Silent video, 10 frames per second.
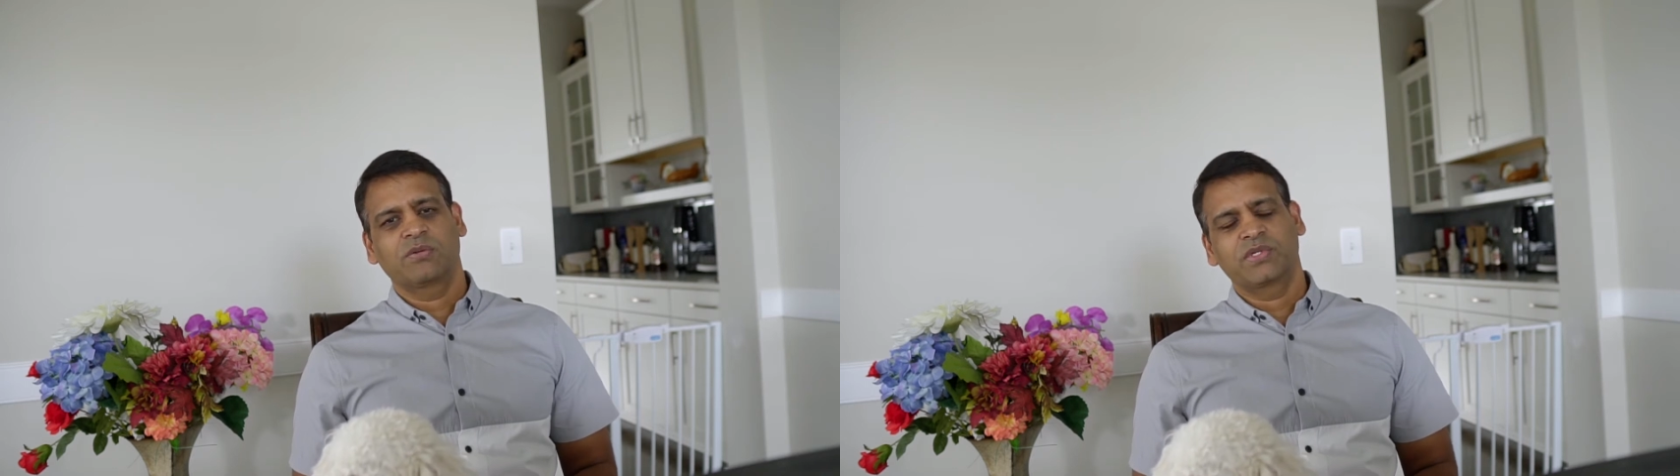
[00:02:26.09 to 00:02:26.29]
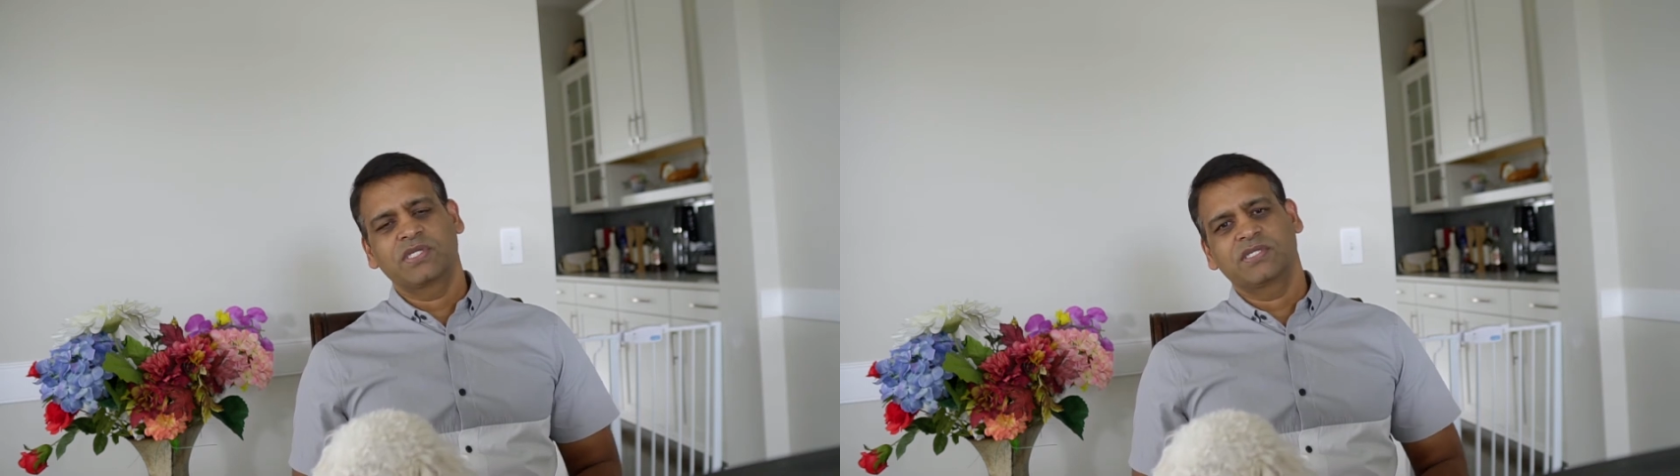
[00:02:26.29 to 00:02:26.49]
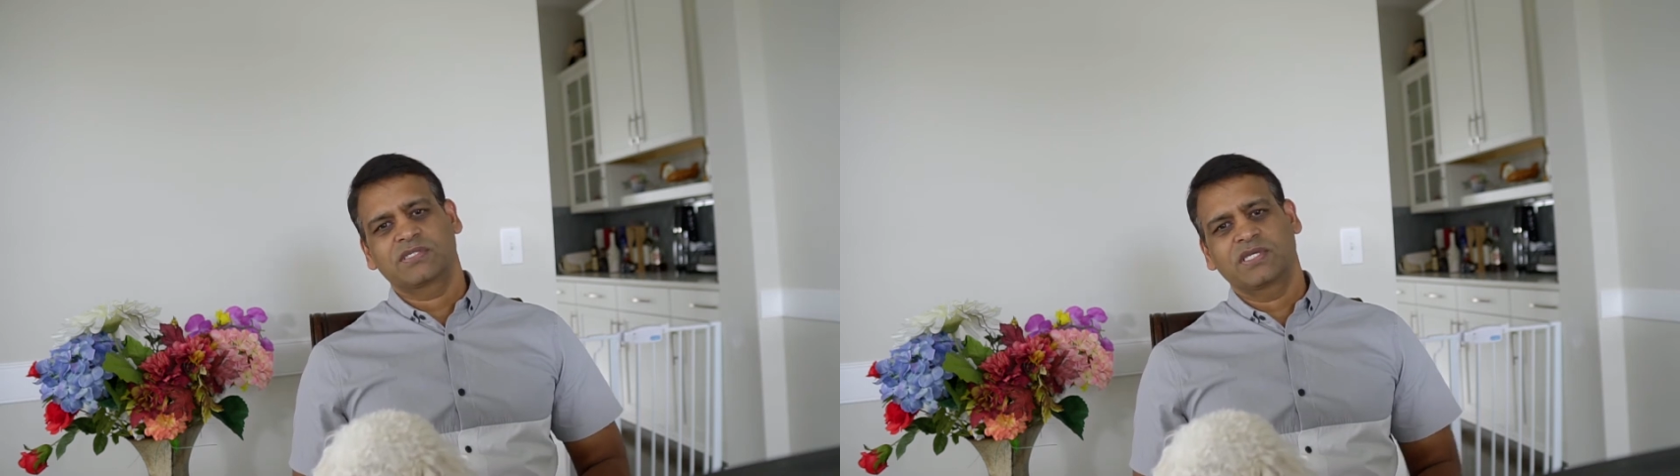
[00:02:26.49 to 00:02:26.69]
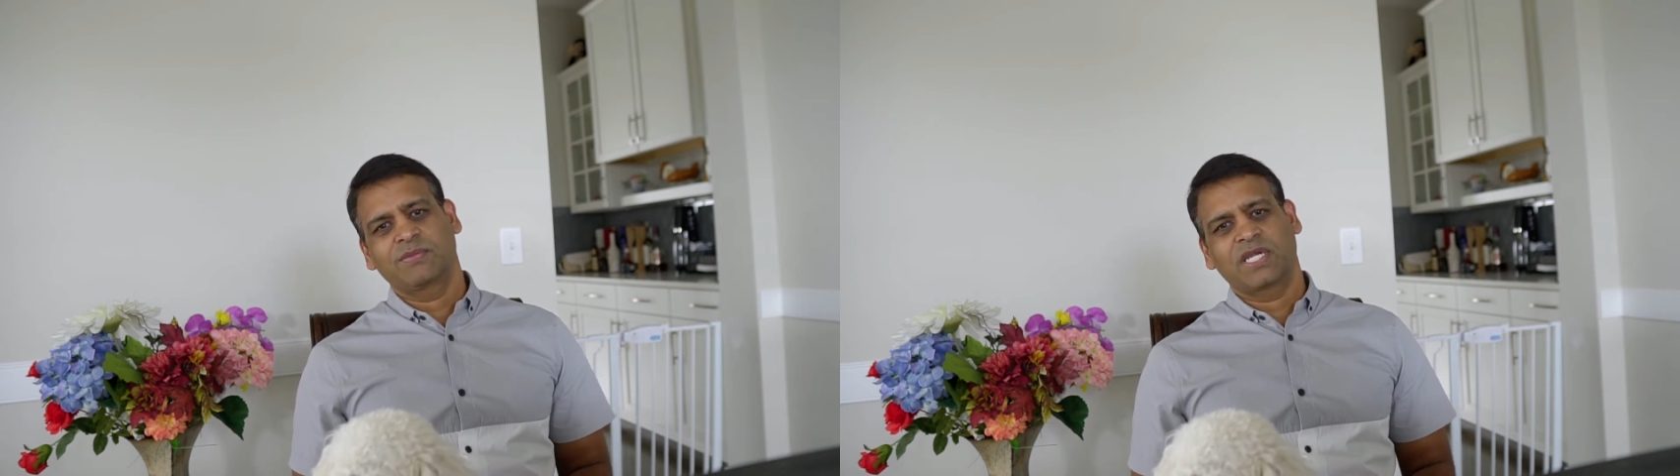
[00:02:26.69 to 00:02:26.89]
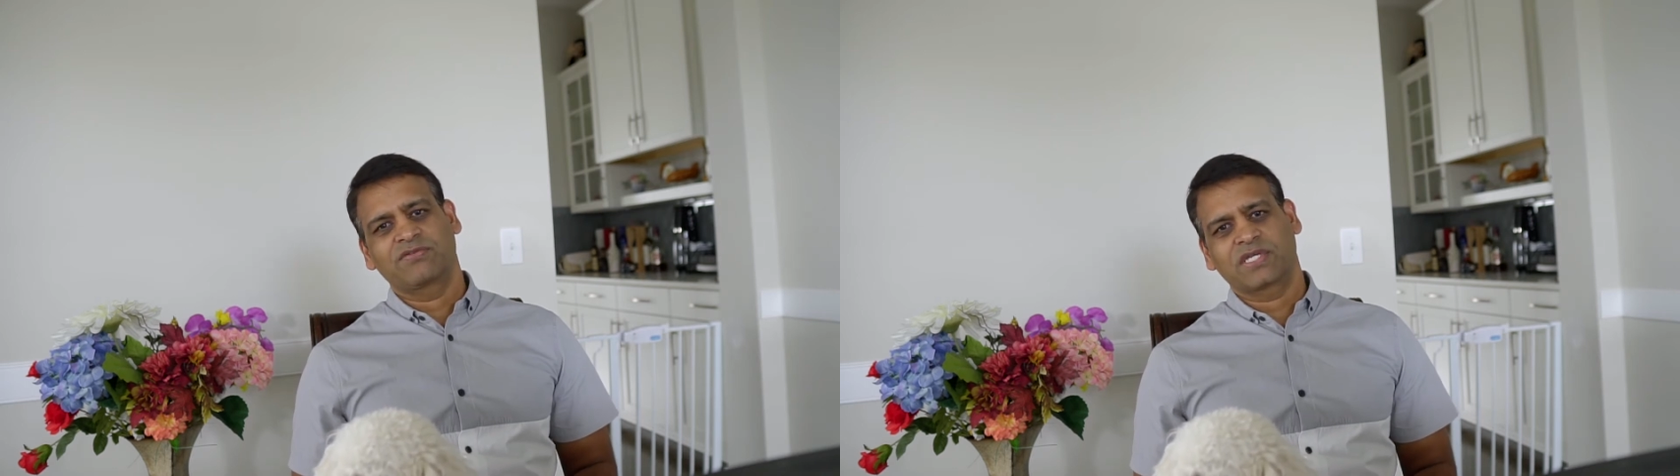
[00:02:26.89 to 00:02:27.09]
కంపెనీసే
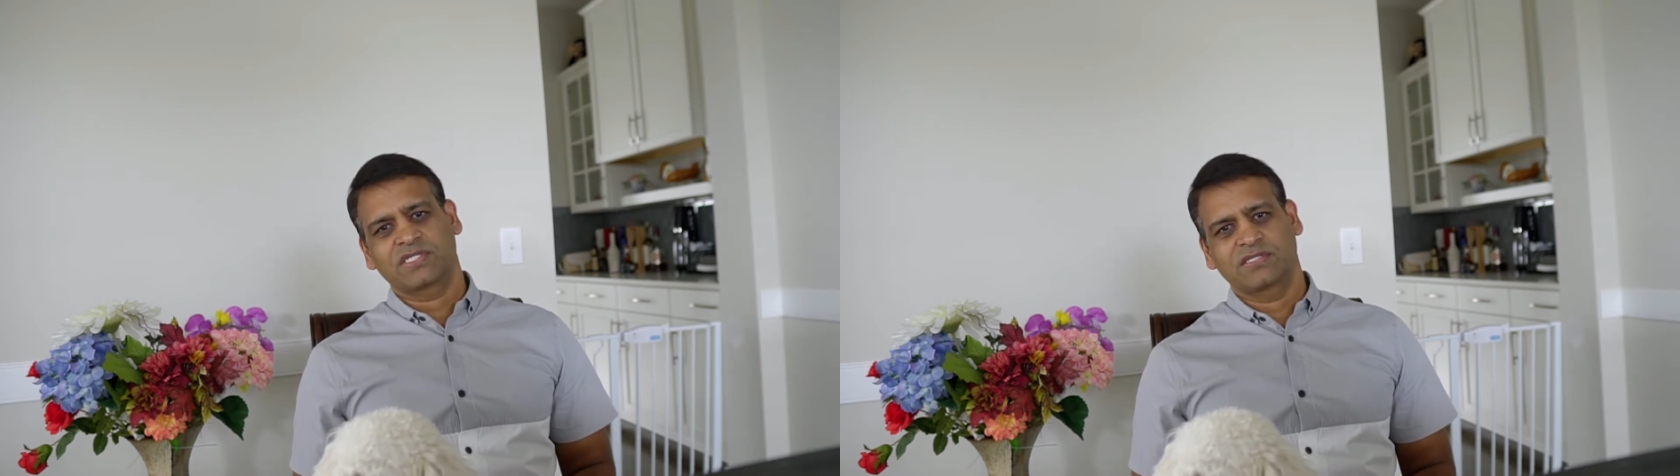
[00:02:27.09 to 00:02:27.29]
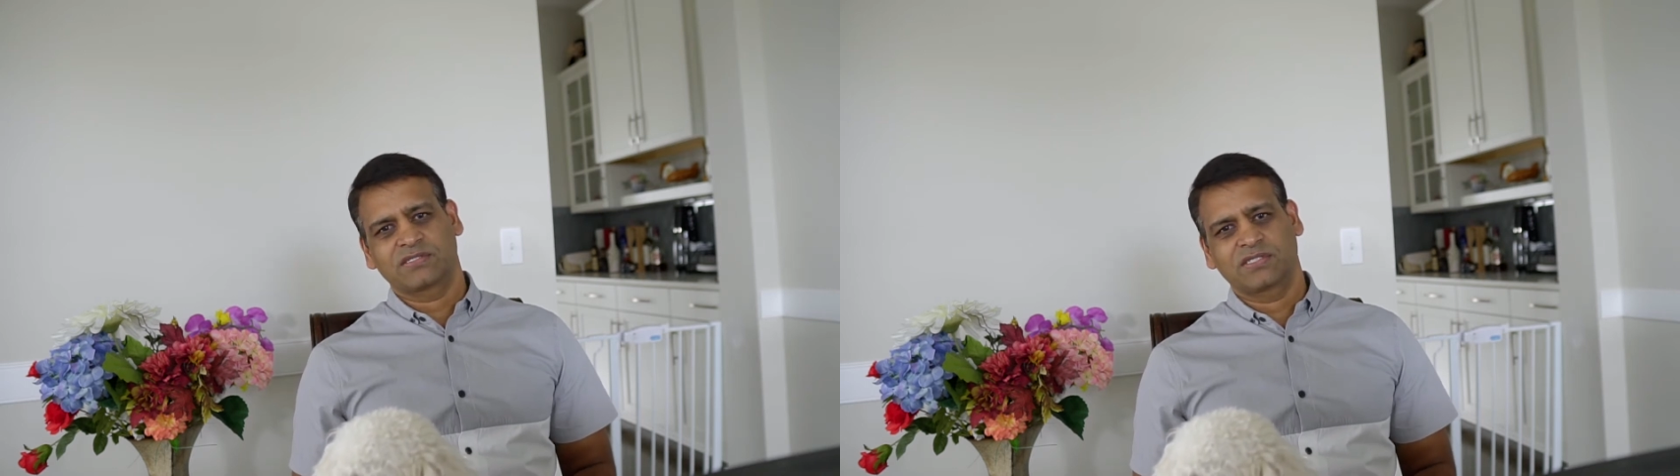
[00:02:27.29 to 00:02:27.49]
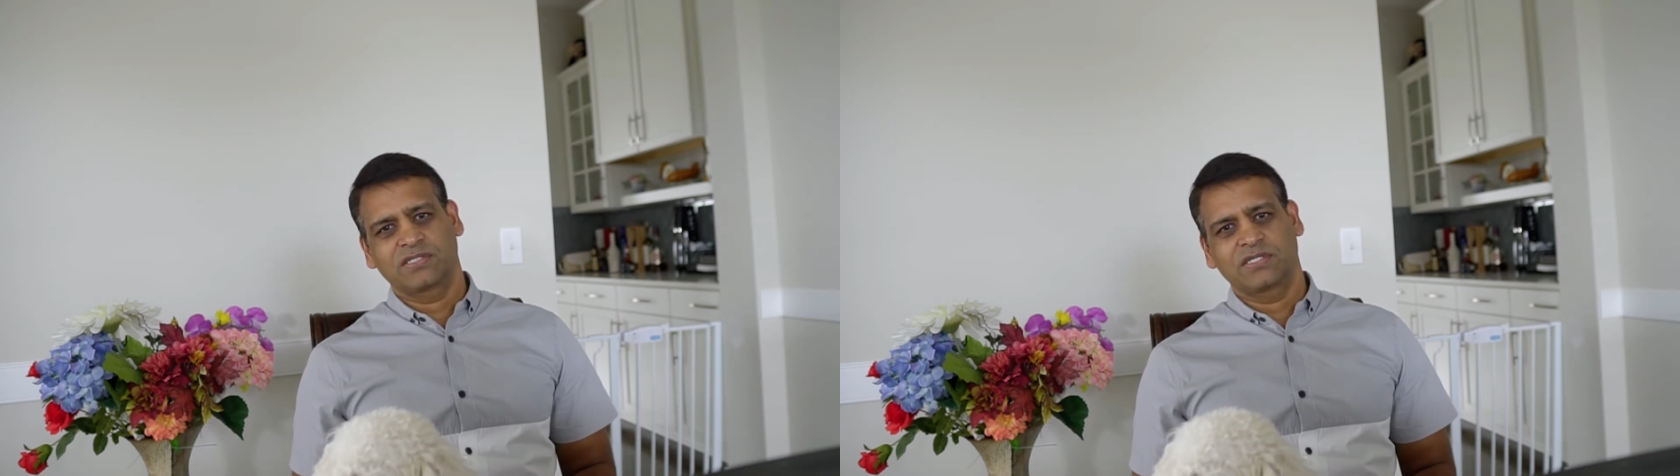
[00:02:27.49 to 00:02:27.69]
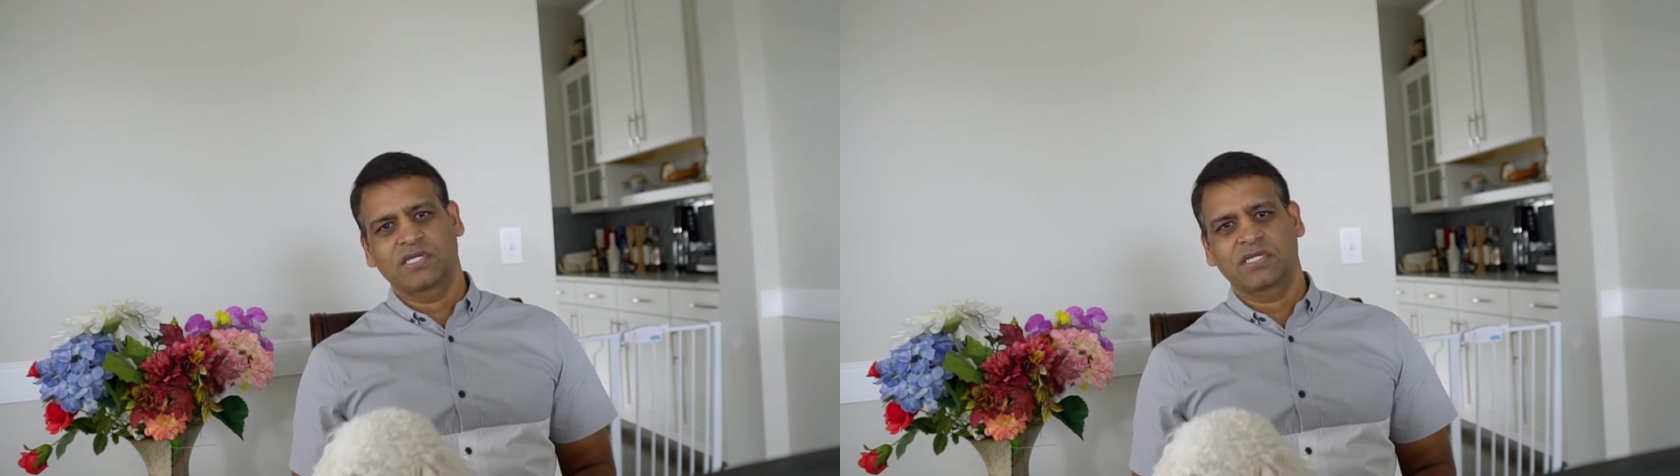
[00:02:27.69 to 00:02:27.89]
మ్యానుఫ్యాక్చర్ చేస్తుంది